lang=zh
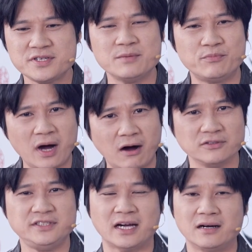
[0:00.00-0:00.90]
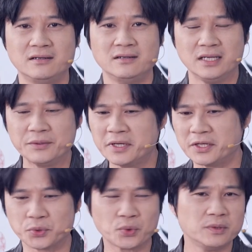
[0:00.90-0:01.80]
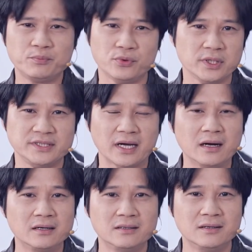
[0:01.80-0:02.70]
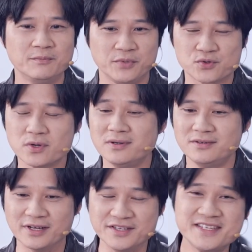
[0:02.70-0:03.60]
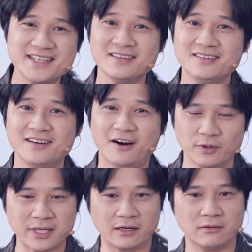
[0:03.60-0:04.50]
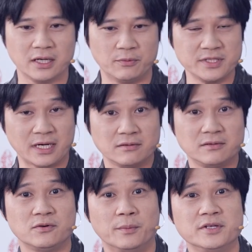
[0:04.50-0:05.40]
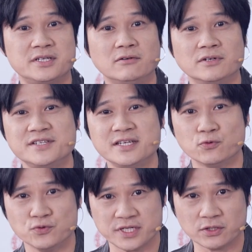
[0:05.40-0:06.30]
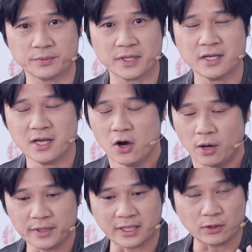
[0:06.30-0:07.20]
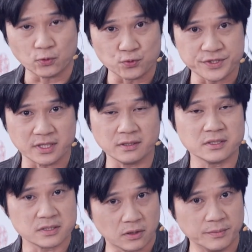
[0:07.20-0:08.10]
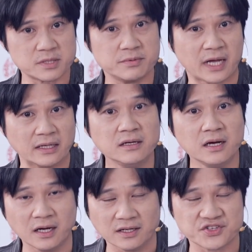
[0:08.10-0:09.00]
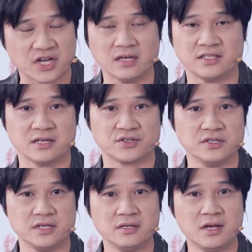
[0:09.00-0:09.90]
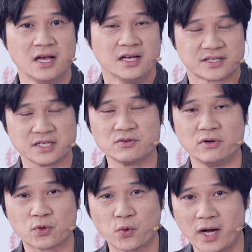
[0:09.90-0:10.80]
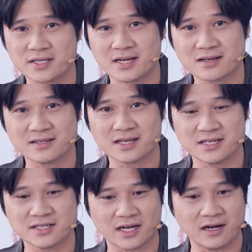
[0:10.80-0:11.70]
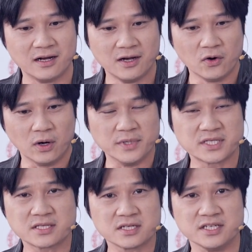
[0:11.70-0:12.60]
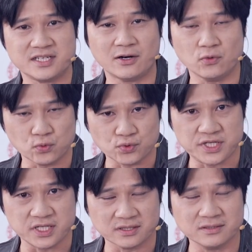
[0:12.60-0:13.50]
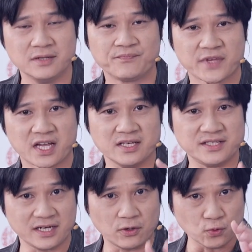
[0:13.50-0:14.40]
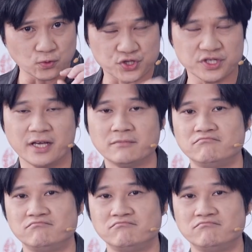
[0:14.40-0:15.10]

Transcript: 也不好讲，因为很多人不会讲。比如说人性啊、哦，我谈到，哎，我们讲，我们也教人性五行，对不对？我们谈到五行，我们是不是谈很长很长的时间？甚至我很夸张跟大家讲，我们在这里教五行可以教五十年